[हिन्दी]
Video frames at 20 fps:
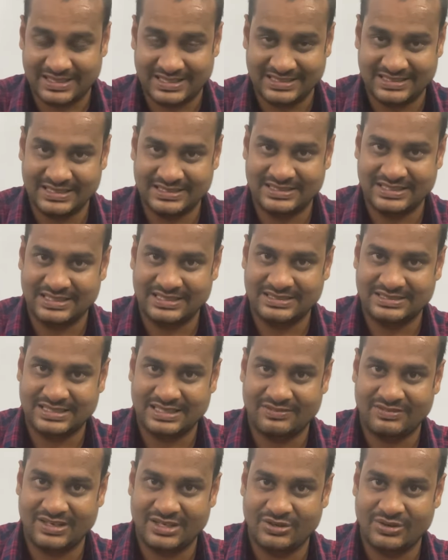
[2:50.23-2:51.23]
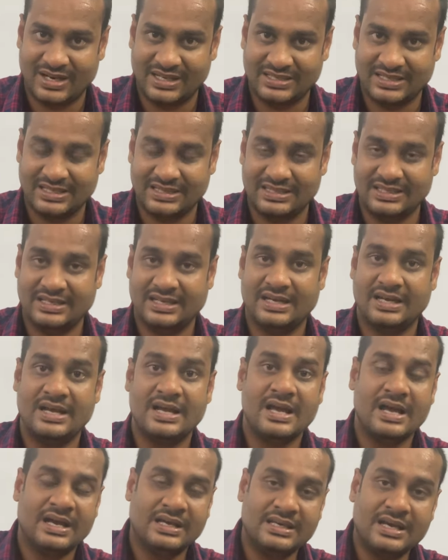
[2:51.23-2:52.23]
किसी सीरीज़ की वीडियो आ जाती है
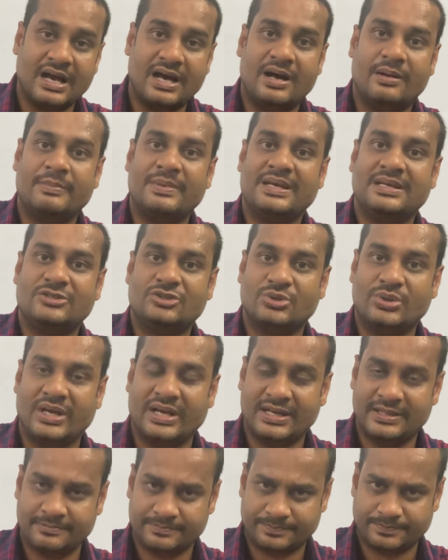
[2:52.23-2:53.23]
या हमें जो है